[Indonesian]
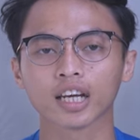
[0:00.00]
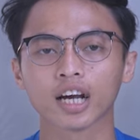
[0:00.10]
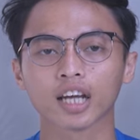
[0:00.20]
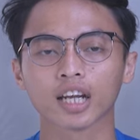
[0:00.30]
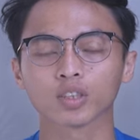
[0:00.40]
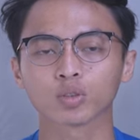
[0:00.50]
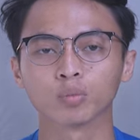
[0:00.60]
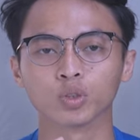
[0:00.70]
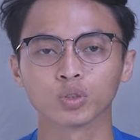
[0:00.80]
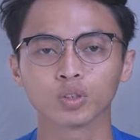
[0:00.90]
akan
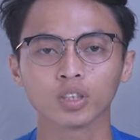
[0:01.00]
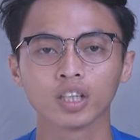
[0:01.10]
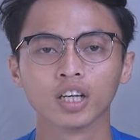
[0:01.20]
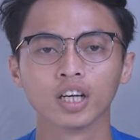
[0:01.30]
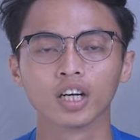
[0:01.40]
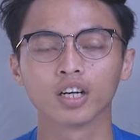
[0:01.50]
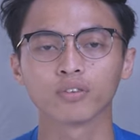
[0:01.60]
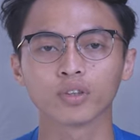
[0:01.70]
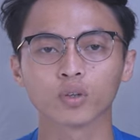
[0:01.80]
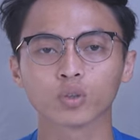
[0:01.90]
langsung muncul
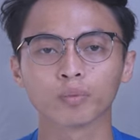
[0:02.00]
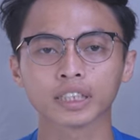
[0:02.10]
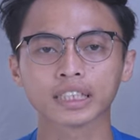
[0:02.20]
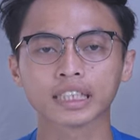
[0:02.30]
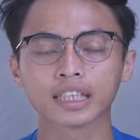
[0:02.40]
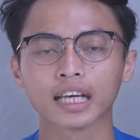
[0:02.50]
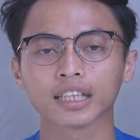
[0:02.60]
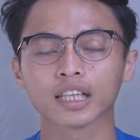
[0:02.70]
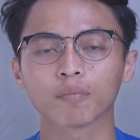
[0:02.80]
eh, VO2 max kita.